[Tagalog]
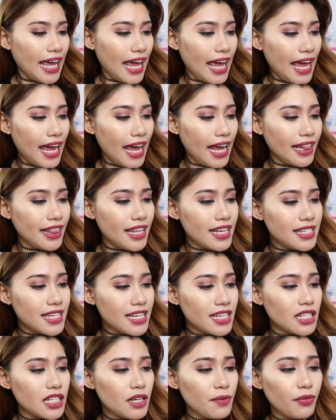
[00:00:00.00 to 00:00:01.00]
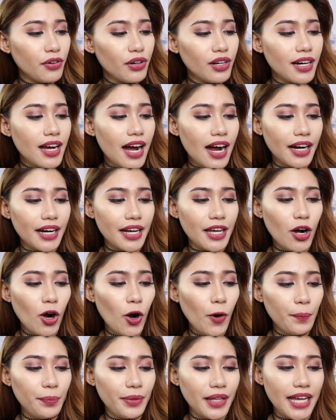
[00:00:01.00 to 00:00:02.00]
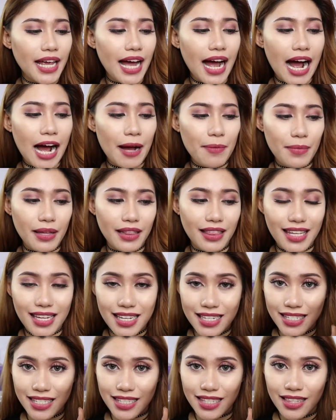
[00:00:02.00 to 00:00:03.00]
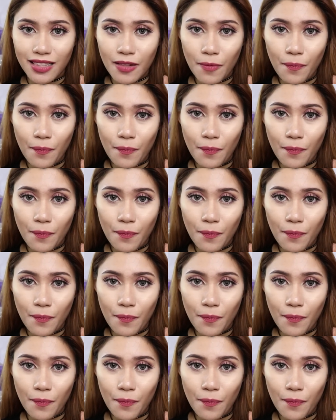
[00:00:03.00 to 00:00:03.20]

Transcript: And this is the Bulgari Omnia Amethyst